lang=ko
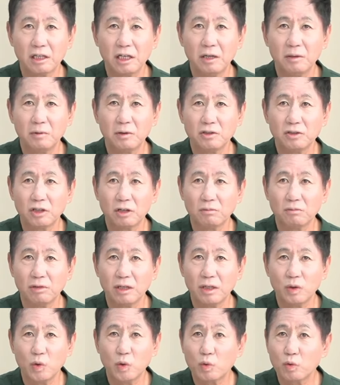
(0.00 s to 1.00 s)
일본
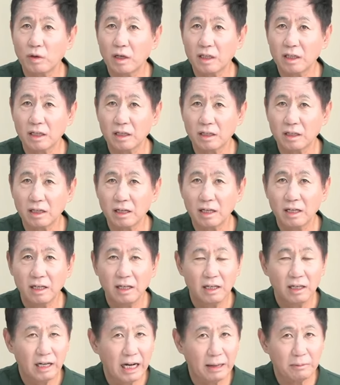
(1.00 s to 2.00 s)
정부에 요구해야 되는데
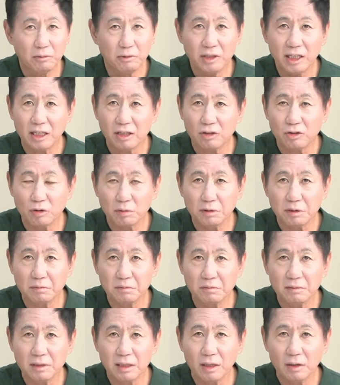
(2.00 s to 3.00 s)
아무 얘기도
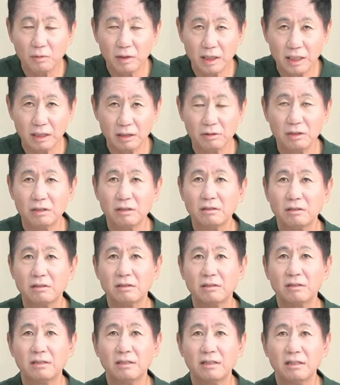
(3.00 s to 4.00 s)
없습니다. 왜냐고요?
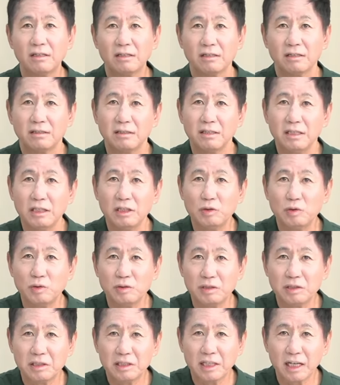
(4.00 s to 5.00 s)
그
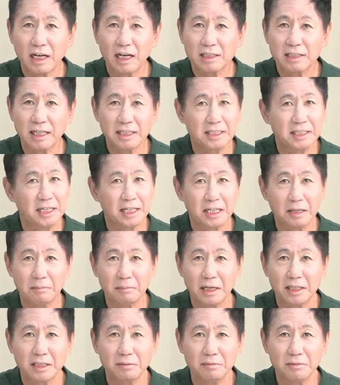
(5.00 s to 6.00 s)
이유는 제가 자세하게
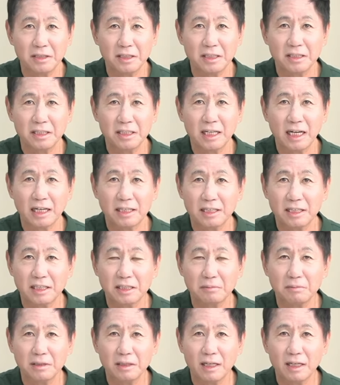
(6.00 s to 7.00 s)
말씀드리지
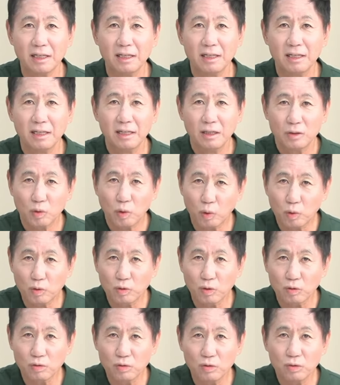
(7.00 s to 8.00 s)
않겠습니다.
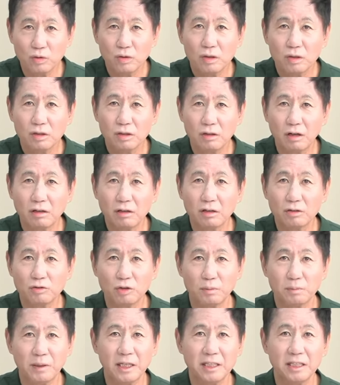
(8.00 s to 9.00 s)
독도도
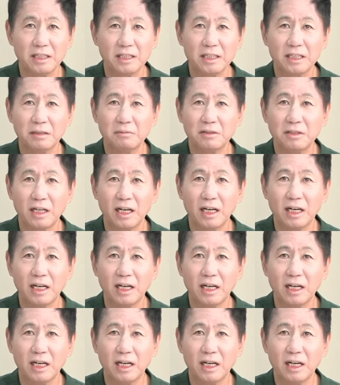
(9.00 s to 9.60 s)
넘겨줄 판이기 때문에